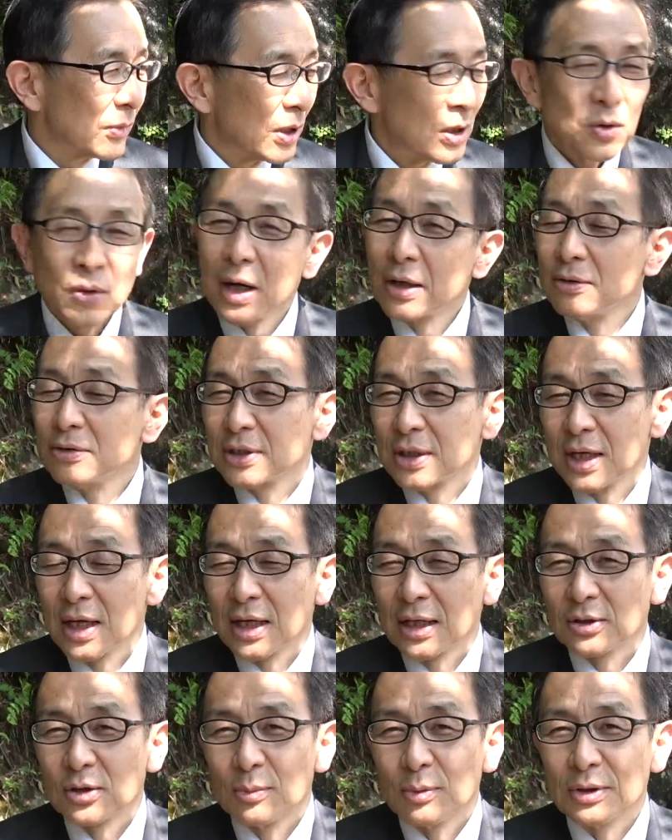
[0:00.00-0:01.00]
広がるんじゃな
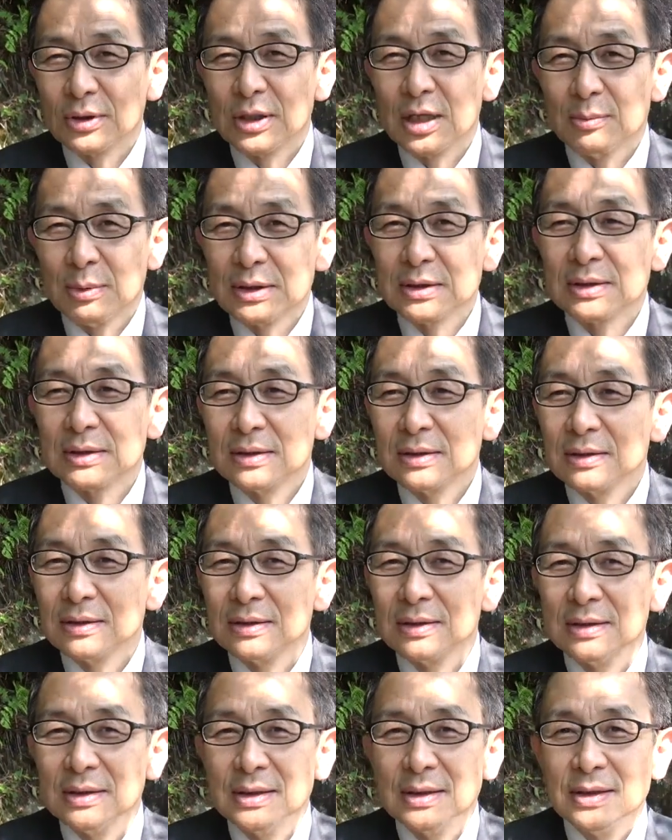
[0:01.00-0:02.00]
いかと思っています。
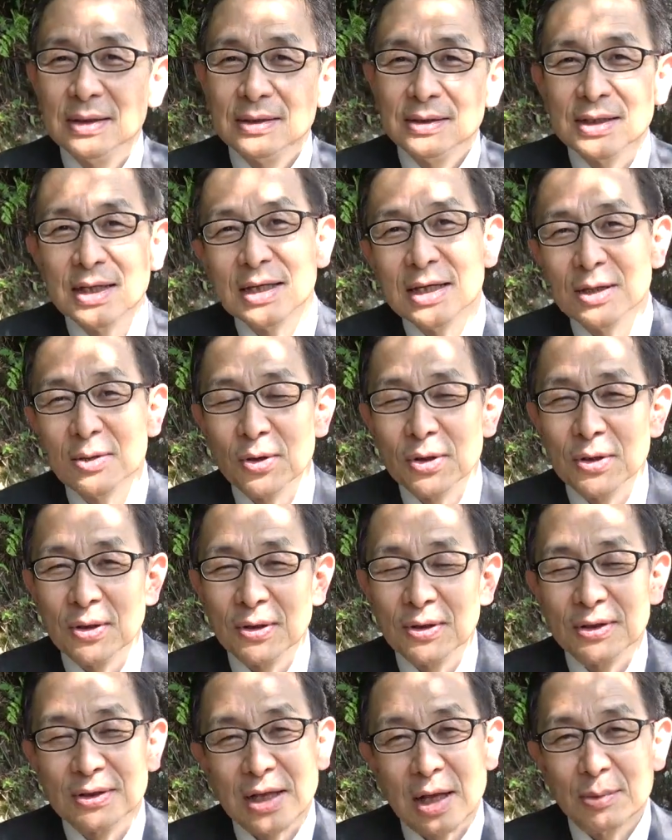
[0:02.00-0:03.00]
ぜひいろ
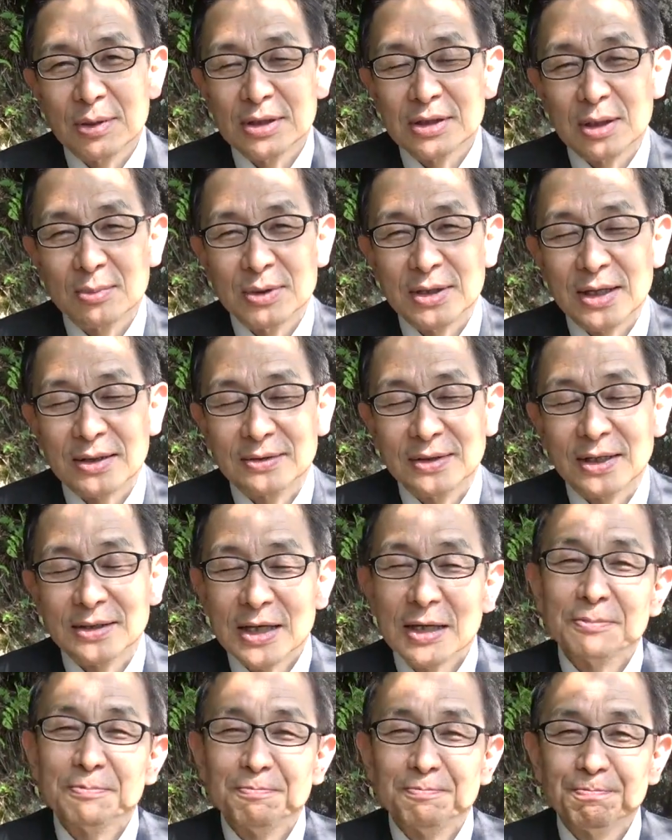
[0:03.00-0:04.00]
試してみてくだ
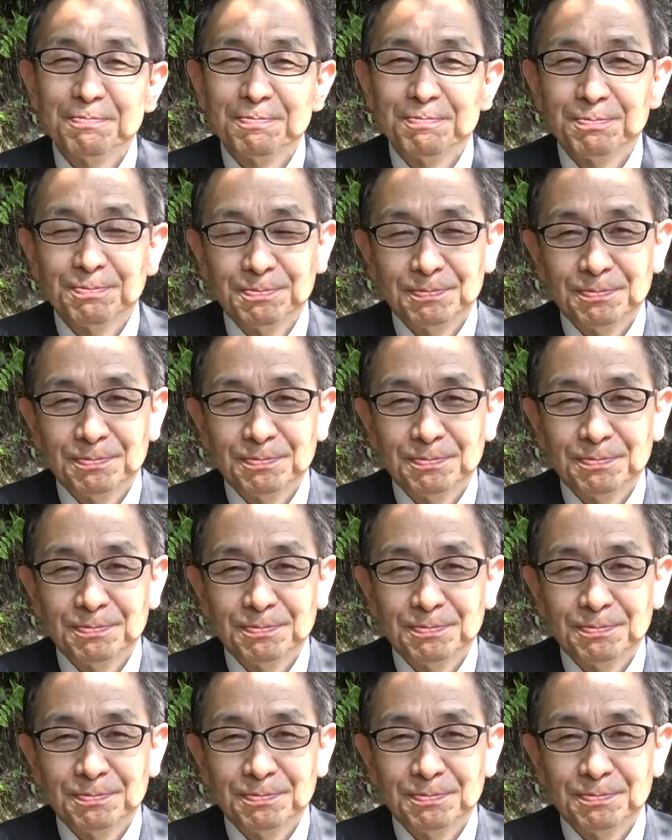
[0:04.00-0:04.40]
さい。